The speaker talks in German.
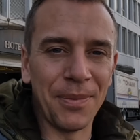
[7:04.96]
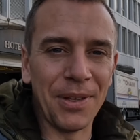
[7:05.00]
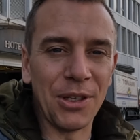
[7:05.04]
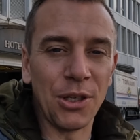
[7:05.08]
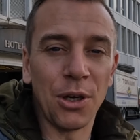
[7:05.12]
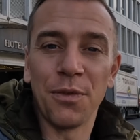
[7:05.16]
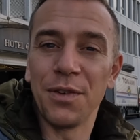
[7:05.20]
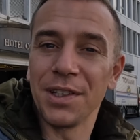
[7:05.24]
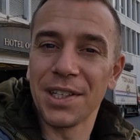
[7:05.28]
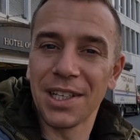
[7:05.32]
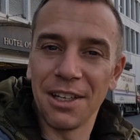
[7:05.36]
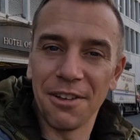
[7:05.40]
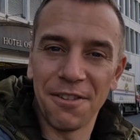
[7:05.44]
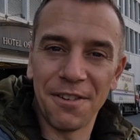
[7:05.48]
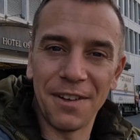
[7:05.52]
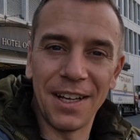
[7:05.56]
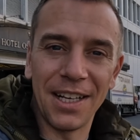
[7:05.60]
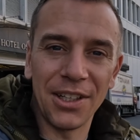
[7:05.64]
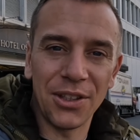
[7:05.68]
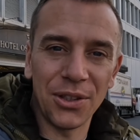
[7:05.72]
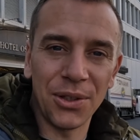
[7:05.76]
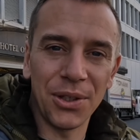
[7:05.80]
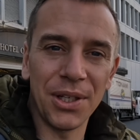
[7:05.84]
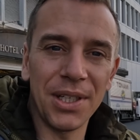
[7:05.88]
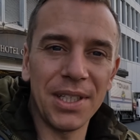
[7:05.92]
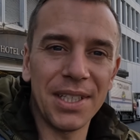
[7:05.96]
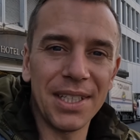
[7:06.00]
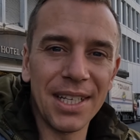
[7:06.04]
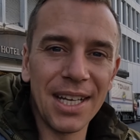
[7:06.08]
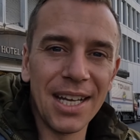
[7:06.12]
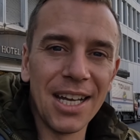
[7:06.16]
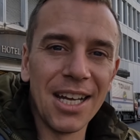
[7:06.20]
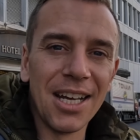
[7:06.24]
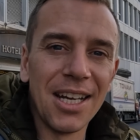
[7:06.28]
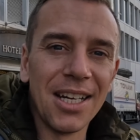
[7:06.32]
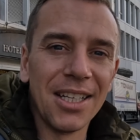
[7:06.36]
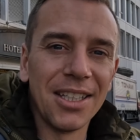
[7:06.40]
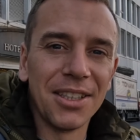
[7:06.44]
ich hoffe, es gefällt euch.
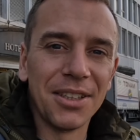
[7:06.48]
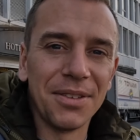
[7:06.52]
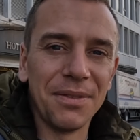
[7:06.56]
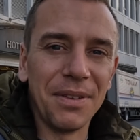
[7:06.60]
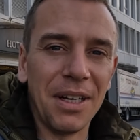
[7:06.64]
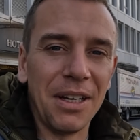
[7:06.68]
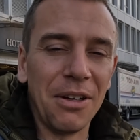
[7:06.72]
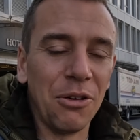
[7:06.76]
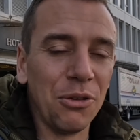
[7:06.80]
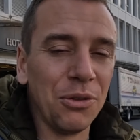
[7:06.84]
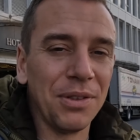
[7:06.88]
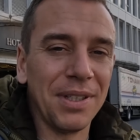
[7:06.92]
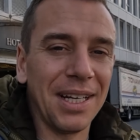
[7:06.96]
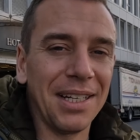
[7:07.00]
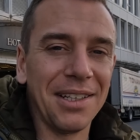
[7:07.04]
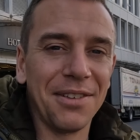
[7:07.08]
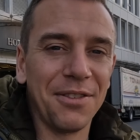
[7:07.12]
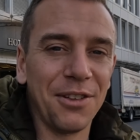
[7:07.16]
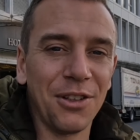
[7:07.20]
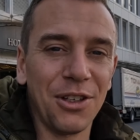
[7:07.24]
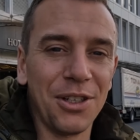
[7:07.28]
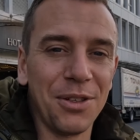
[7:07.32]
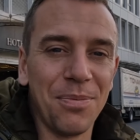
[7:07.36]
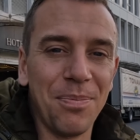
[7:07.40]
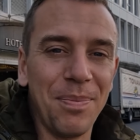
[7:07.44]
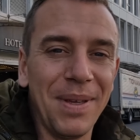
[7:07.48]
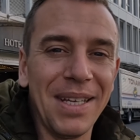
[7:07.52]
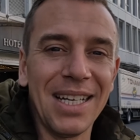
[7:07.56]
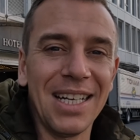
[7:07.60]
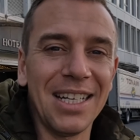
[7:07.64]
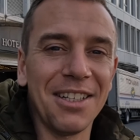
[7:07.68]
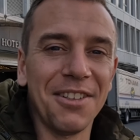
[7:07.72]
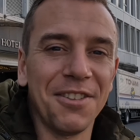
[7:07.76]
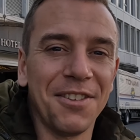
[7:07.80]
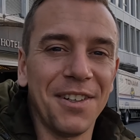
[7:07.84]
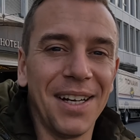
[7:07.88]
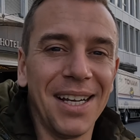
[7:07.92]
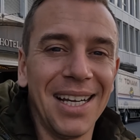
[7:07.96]
Uns hat es wirklich mega
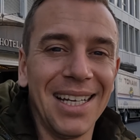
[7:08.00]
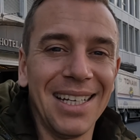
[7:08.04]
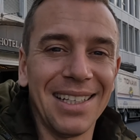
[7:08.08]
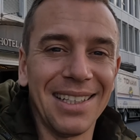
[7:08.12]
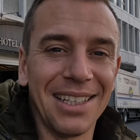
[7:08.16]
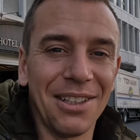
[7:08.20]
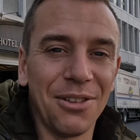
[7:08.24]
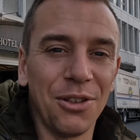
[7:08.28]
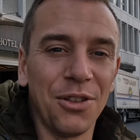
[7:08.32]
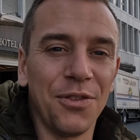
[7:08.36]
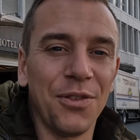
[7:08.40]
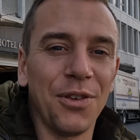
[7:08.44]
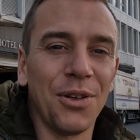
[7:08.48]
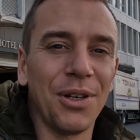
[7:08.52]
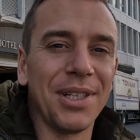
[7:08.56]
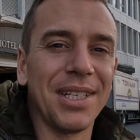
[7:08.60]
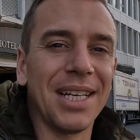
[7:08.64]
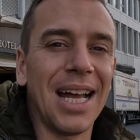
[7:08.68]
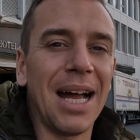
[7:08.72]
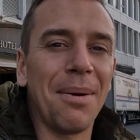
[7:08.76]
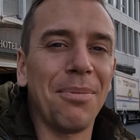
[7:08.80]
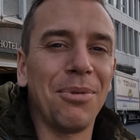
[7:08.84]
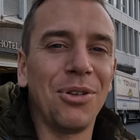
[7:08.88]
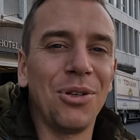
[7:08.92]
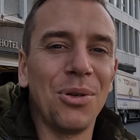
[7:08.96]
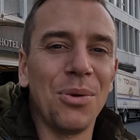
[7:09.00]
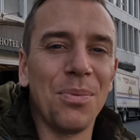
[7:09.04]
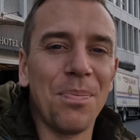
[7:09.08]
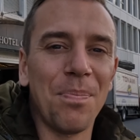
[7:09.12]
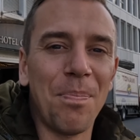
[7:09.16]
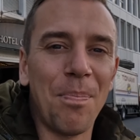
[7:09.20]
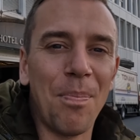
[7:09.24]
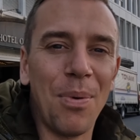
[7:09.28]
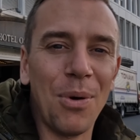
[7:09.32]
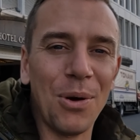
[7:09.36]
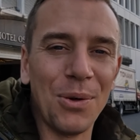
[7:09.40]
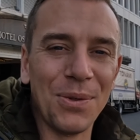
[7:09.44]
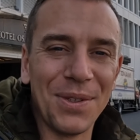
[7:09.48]
gefallen. Es hat uns wirklich absolut
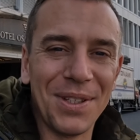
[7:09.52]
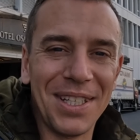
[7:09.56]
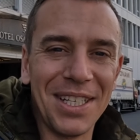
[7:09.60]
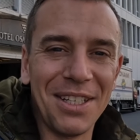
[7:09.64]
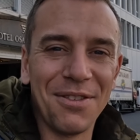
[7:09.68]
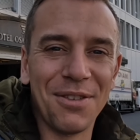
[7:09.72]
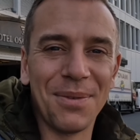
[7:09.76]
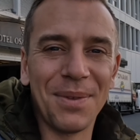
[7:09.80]
positiv